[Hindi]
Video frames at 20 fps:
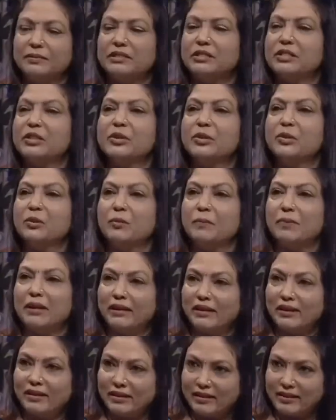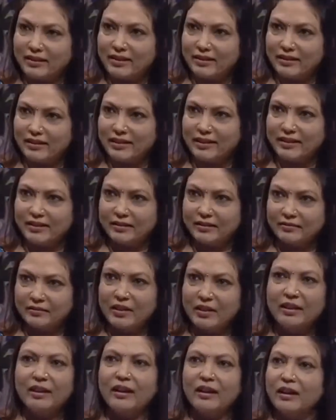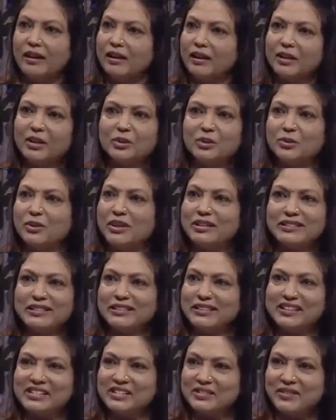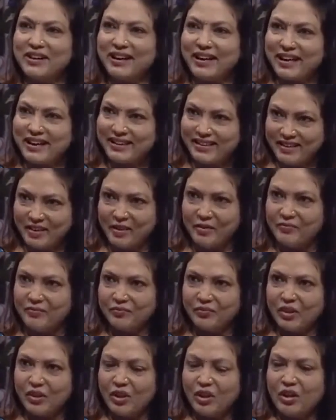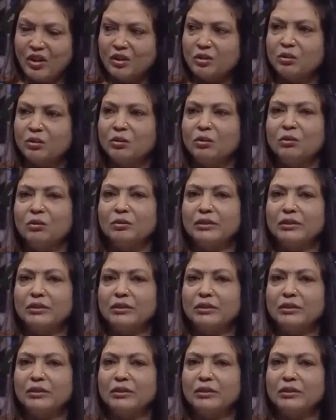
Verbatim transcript: स्त्रियों को पढ़कर करना क्या है आखिर चूल्हा चक्की के सिवा है क्या तो